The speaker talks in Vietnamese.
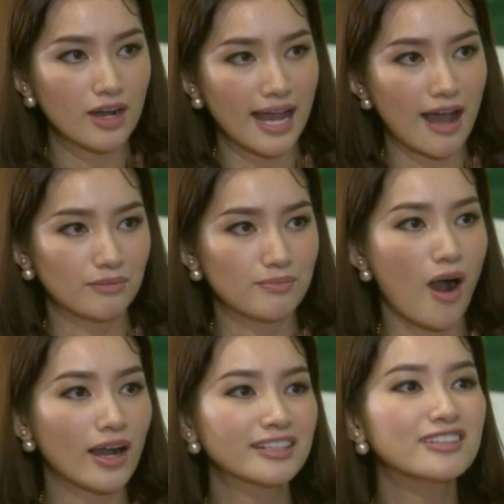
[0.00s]
gạo
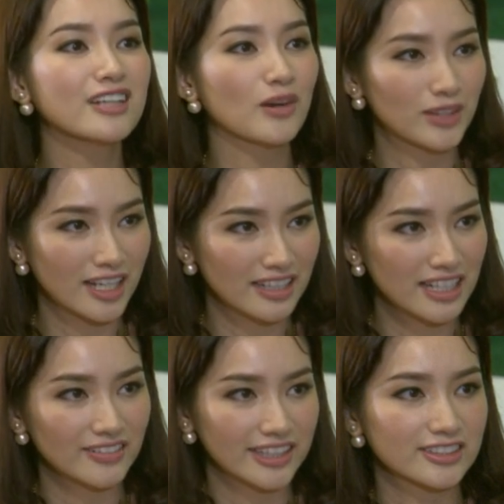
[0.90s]
bỏ cái nước đầu tiên
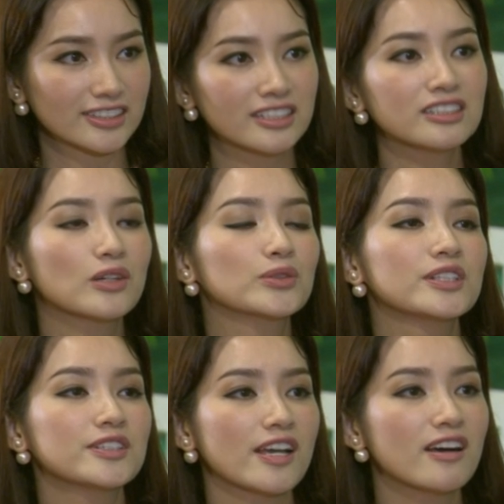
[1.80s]
đi vì thường cái nước đầu
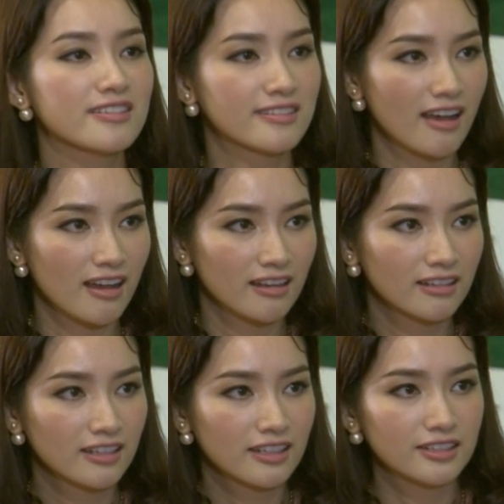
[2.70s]
tiên nó sẽ hơi dơ
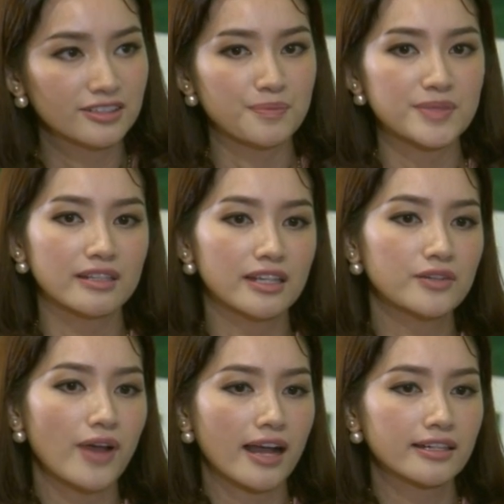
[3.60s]
à. diễm sẽ lấy
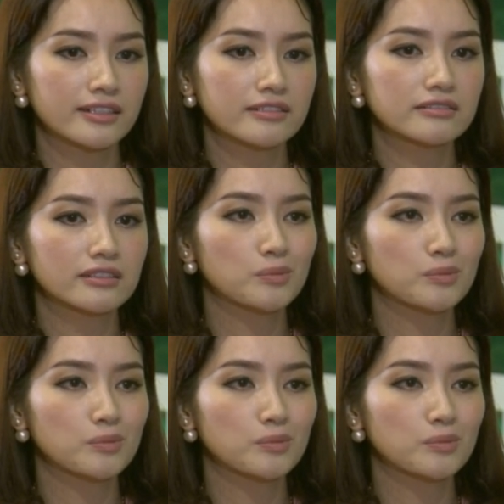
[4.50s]
khoảng cái nước thứ